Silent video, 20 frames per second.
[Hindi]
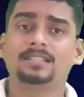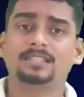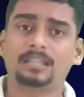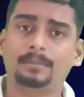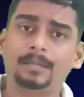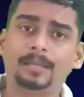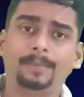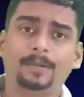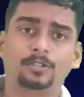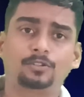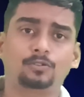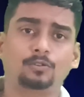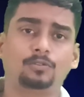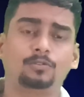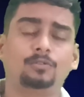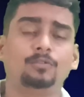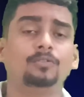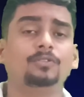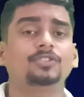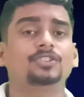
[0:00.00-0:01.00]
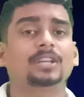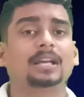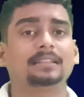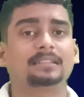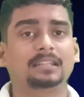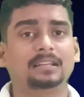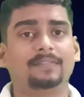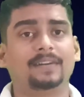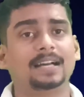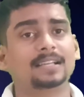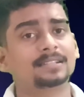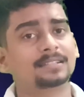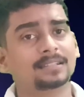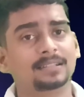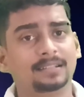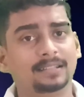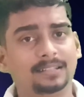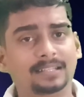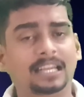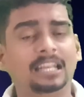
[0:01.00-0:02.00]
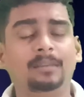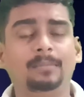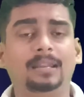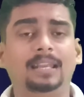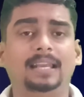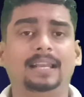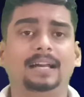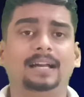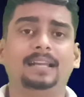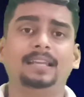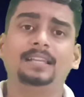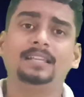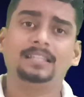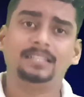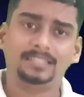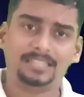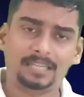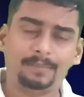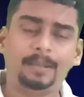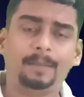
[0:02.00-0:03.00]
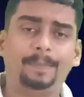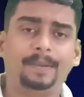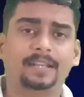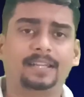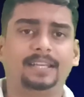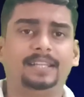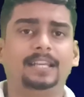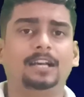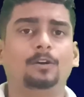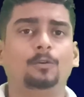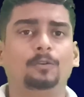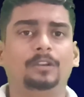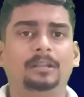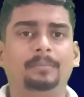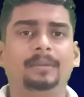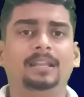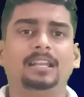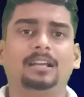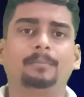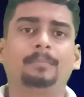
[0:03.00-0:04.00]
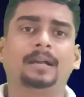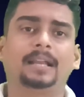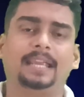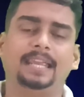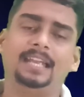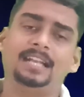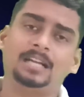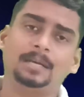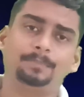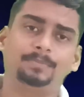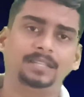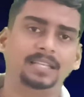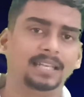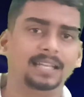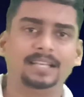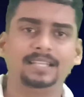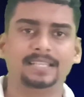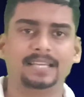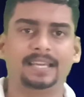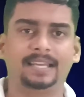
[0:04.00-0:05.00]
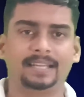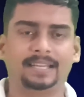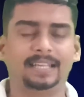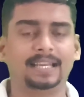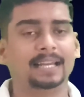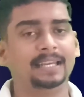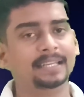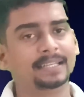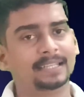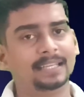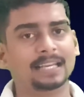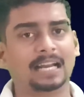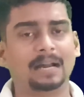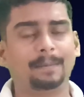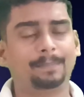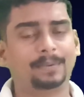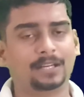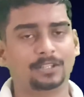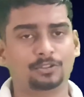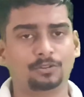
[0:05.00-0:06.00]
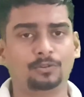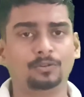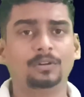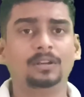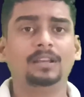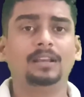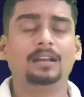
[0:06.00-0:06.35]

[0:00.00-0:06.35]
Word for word: सभी बच्चों को छात्रावास नहीं मिलेगा ये भी प्रक्रिया होने में लगभग एक हफ्ते लग जाएंगे यानी कि आपका जो